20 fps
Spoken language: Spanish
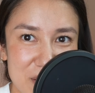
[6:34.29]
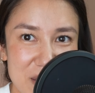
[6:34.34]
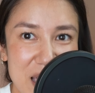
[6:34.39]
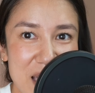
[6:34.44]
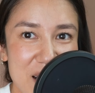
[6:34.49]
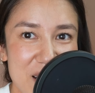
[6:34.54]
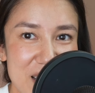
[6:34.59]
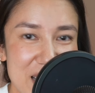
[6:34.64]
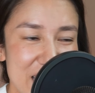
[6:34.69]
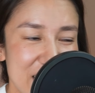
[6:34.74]

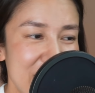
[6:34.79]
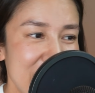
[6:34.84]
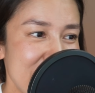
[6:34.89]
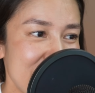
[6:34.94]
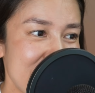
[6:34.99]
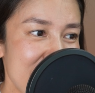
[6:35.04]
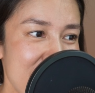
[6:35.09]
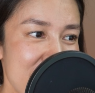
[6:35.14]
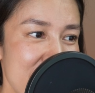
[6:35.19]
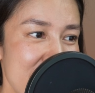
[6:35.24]
vieron en
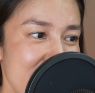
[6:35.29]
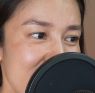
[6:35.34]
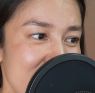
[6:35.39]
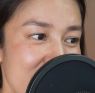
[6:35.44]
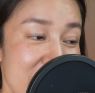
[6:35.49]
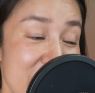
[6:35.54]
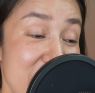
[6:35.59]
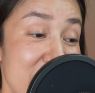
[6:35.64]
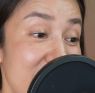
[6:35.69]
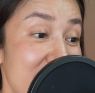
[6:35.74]
esta vez.
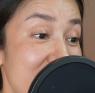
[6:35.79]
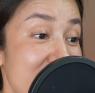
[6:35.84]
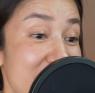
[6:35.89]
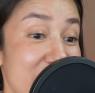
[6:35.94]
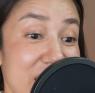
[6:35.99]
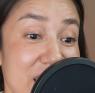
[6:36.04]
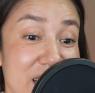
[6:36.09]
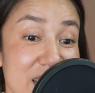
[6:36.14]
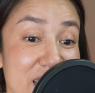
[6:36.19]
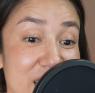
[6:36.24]

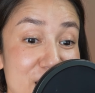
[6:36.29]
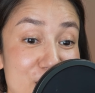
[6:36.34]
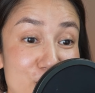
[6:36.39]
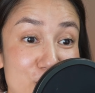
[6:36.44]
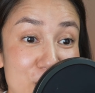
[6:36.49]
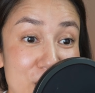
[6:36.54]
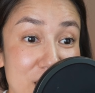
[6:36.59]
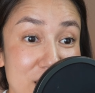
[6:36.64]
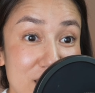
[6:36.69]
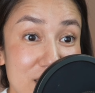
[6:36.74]
Y
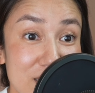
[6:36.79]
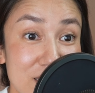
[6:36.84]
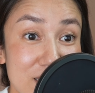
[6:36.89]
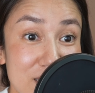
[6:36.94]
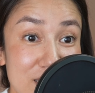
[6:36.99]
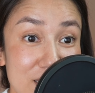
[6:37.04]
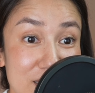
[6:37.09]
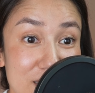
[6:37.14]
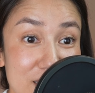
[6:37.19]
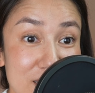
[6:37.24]

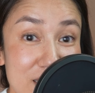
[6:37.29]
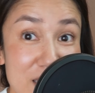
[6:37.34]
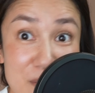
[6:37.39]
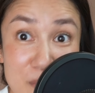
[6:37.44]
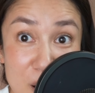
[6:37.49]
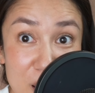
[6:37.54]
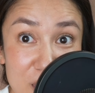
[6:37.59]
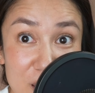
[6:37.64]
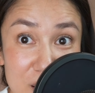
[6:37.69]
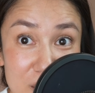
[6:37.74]
pues ni
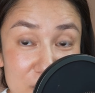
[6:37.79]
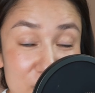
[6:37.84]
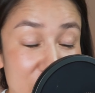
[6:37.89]
modo,